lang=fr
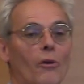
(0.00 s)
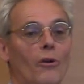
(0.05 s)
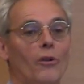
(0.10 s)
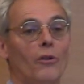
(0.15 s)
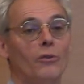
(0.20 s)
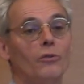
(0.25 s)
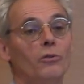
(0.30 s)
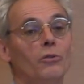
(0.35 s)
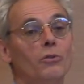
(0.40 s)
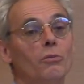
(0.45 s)

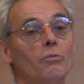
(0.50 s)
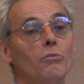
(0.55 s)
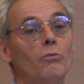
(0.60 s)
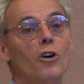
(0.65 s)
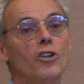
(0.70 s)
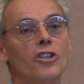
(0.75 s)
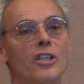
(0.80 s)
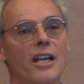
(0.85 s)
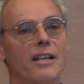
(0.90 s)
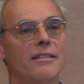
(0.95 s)
euh, nous,
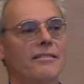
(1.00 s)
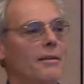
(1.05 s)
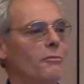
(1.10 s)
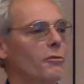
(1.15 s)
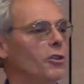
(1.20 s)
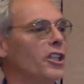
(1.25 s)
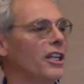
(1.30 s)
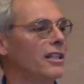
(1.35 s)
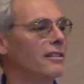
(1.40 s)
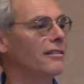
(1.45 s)
monnaie, c'est
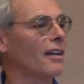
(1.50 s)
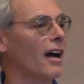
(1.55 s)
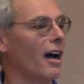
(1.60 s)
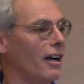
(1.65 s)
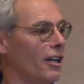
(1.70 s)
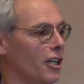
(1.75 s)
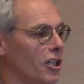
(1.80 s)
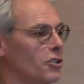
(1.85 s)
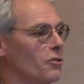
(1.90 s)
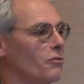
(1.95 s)

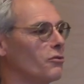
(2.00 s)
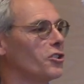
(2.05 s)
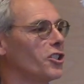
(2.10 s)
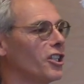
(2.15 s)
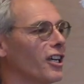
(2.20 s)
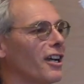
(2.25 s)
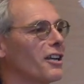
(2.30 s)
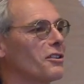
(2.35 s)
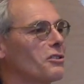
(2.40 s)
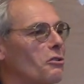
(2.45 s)
moneta, et je vous
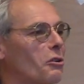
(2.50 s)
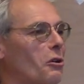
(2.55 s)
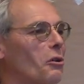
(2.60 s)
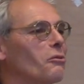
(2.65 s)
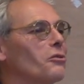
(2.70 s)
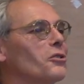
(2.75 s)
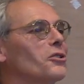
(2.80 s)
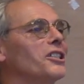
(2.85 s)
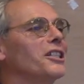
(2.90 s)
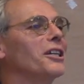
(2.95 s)
dirai ce que
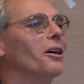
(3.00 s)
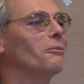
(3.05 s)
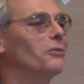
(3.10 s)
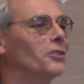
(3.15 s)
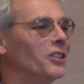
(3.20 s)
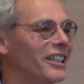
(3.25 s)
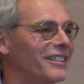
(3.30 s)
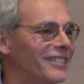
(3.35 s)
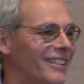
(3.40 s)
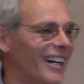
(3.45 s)
veut dire
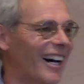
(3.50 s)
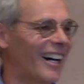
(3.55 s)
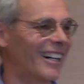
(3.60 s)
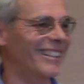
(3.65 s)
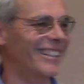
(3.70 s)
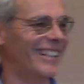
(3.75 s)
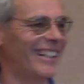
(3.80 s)
moneta,